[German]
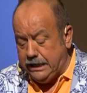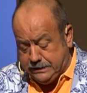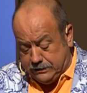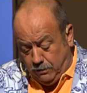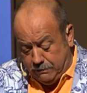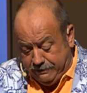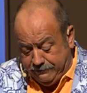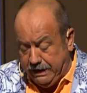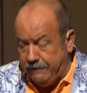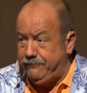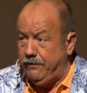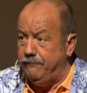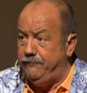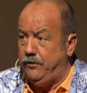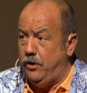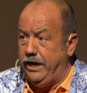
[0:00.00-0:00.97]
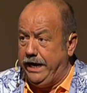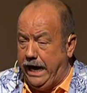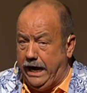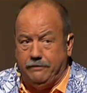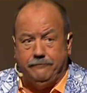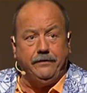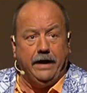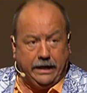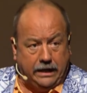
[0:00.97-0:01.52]
jetzt nochmal wieder von vorne
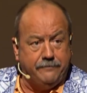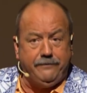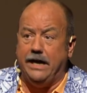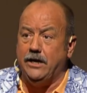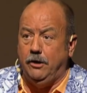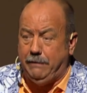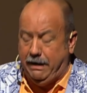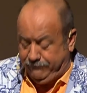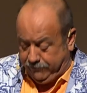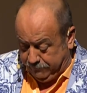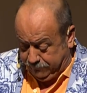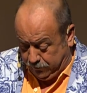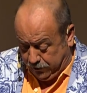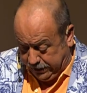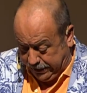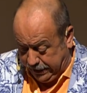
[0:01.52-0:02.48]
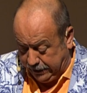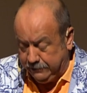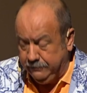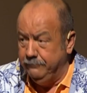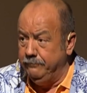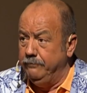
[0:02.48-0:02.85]
anfangen. Ich fange nochmal von vorne an.